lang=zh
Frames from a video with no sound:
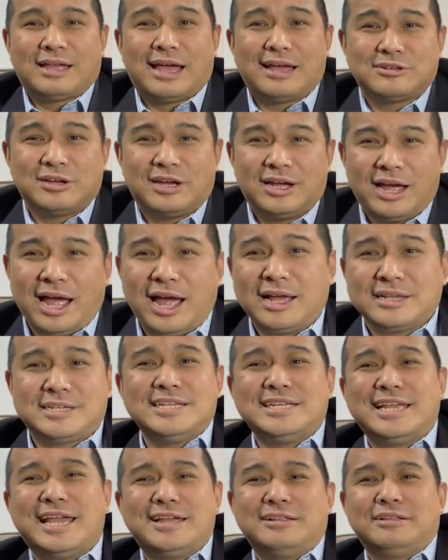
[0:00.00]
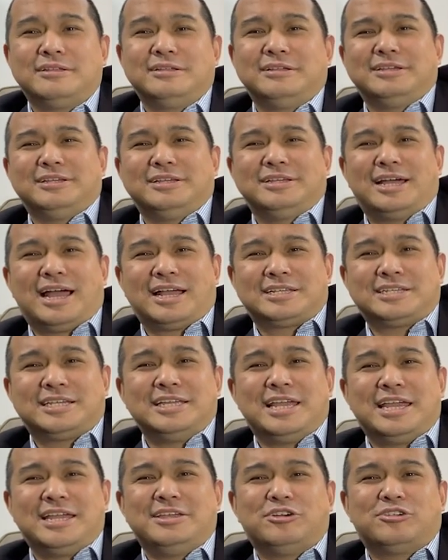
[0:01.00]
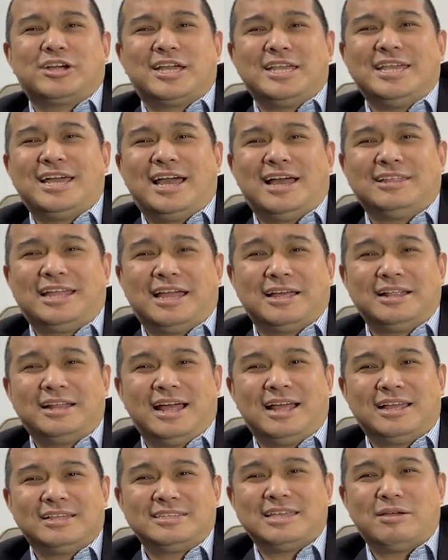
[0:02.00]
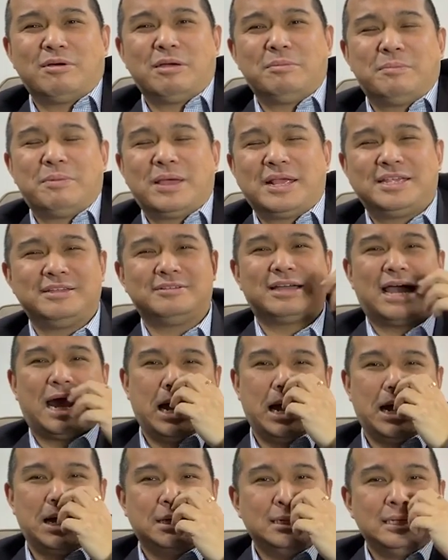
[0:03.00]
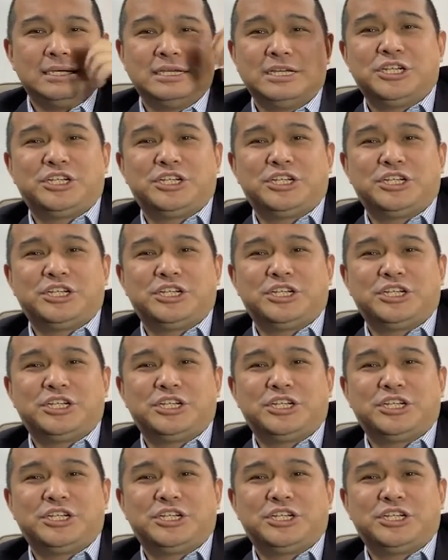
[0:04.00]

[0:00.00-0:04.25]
他说啊，今天啊，今天有个银行的啊，在外面办信用卡啊，